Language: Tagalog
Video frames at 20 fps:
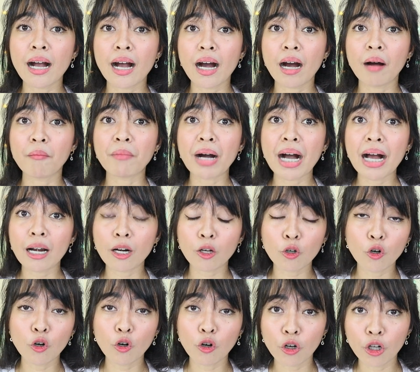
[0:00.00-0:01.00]
um,
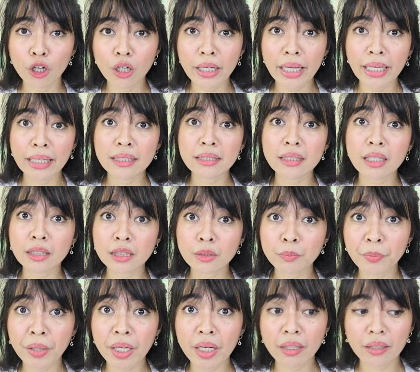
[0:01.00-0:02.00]
alcohol and isang
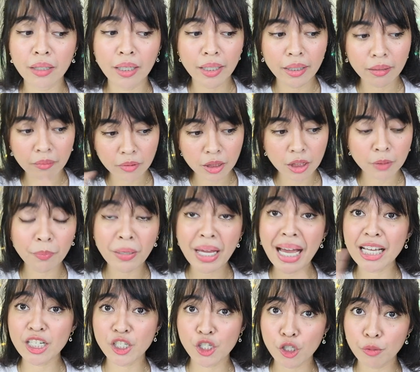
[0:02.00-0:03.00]
spray, like,
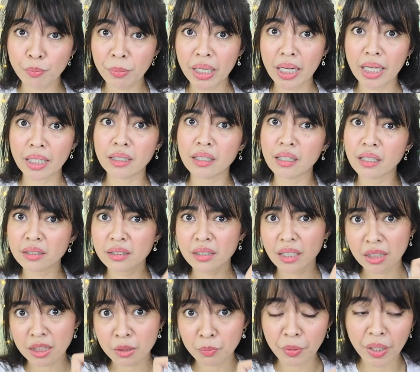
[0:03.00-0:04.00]
splash pala, hindi lang
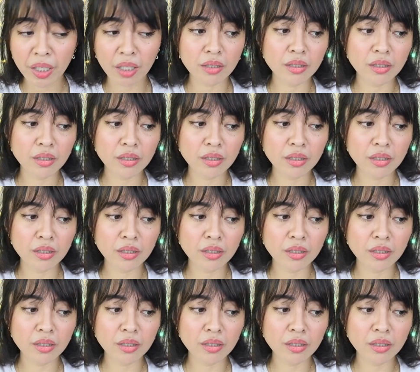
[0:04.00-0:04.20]
isang spray.